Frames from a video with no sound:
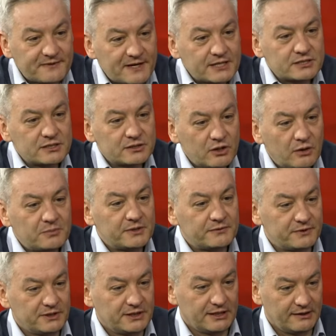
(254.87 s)
ważny dobry
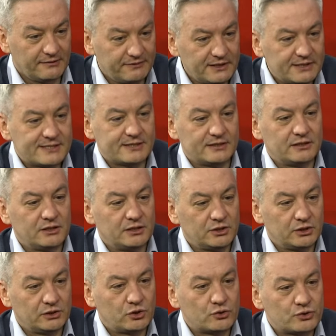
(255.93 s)
wynik
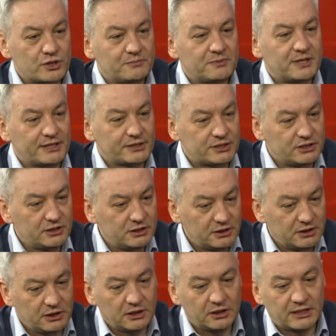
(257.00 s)
lewicy, to, żeby
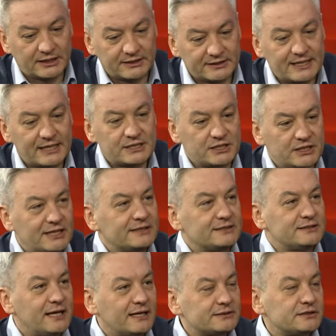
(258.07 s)
nasi kandydaci i
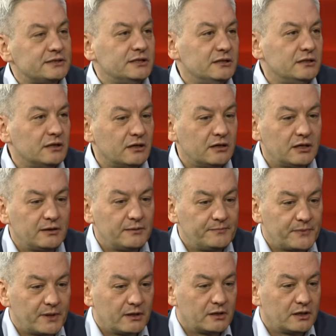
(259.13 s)
kandydatki
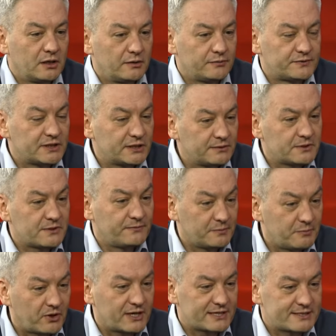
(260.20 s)
e, w tych
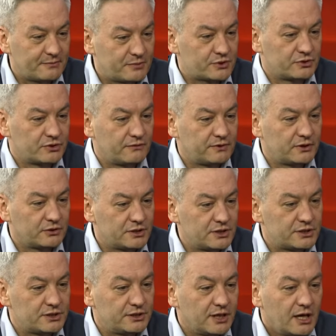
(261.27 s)
wyborach samorządowych
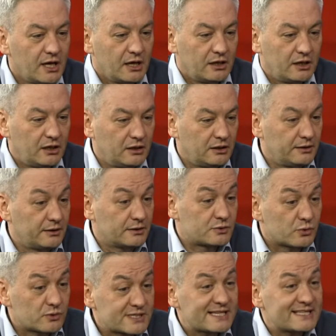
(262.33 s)
odnieśli e, E,
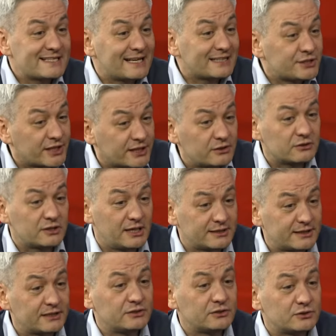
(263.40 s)
sukces. Dlaczego?
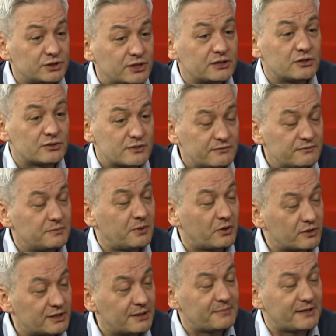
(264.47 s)
Dlatego, że to są
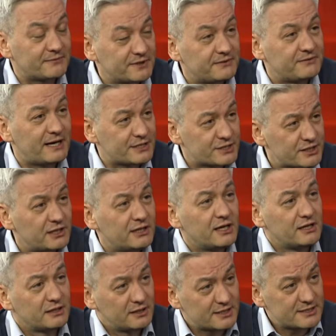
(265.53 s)
wybory naprawdę ważne
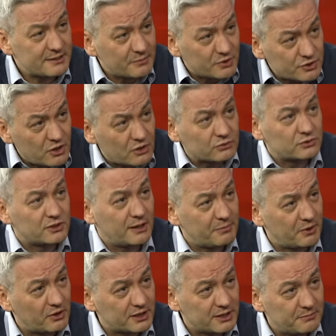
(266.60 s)
dla samorządu, dla
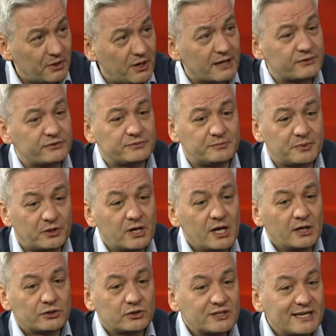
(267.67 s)
Polek i Polaków, bo
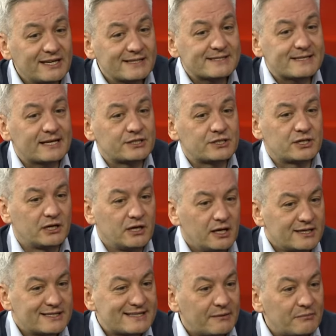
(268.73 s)
to nie jest tak, że
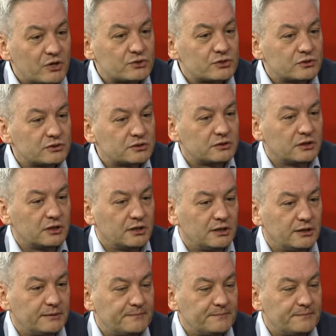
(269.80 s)
samorząd... I mówi e, to